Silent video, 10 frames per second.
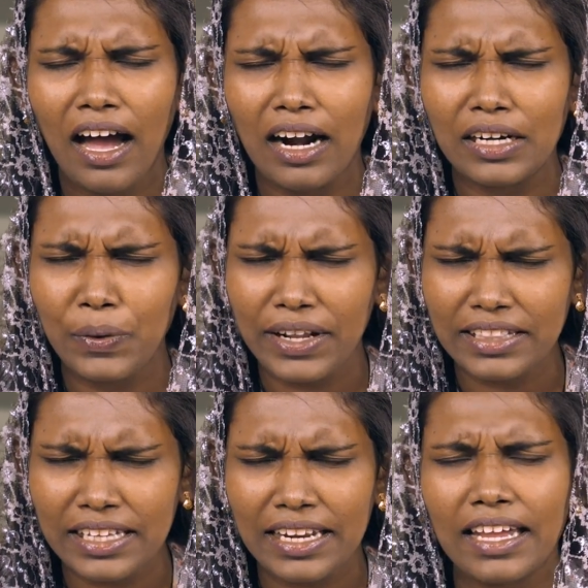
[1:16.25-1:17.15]
ஆண்டவரை
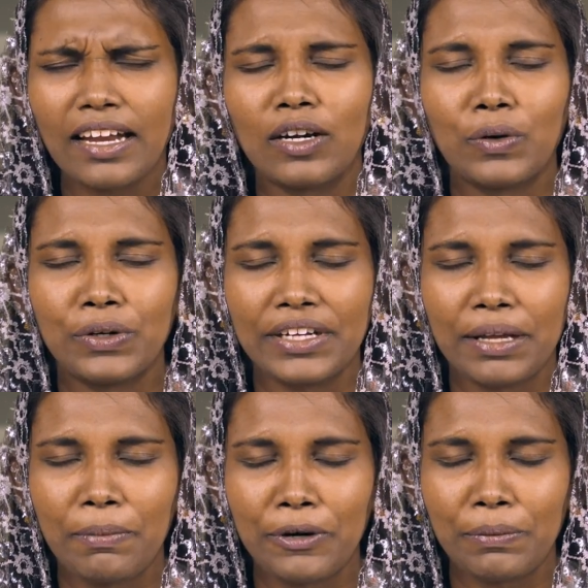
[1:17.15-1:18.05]
நீரே எங்களோடு
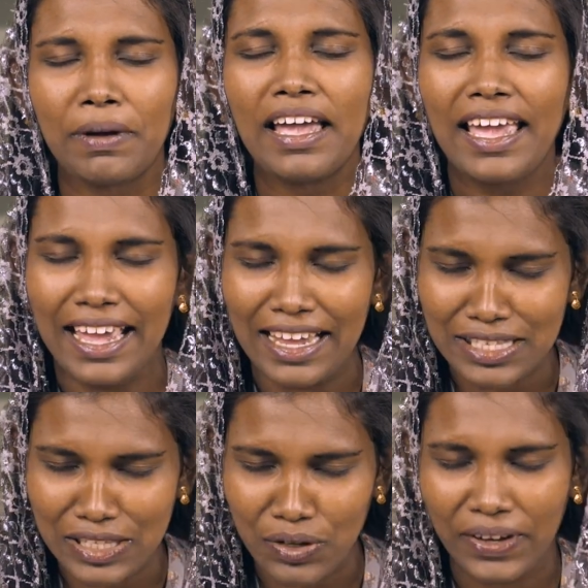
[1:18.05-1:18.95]
இடைபடும்
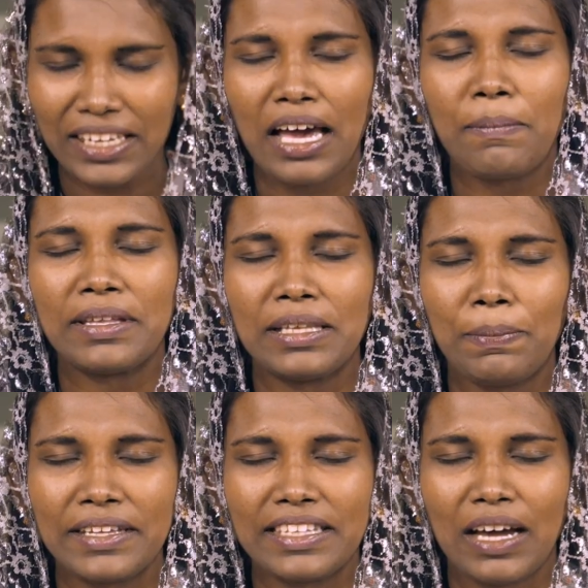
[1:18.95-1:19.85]
ஏசுவின் நாமத்தில்
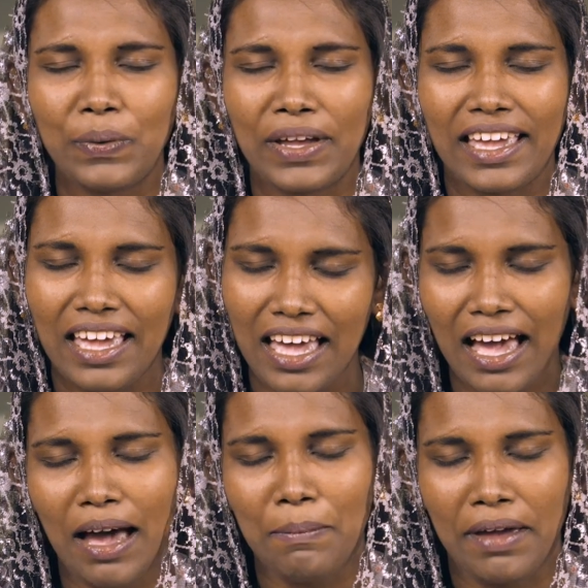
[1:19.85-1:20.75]
பீதாவே
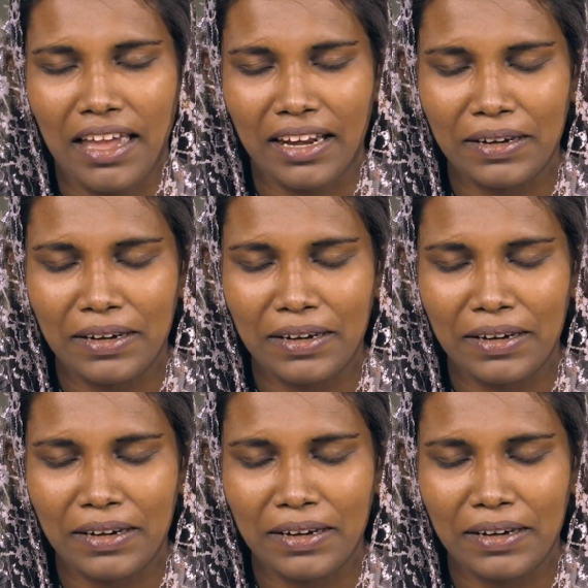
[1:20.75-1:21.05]
ஆமே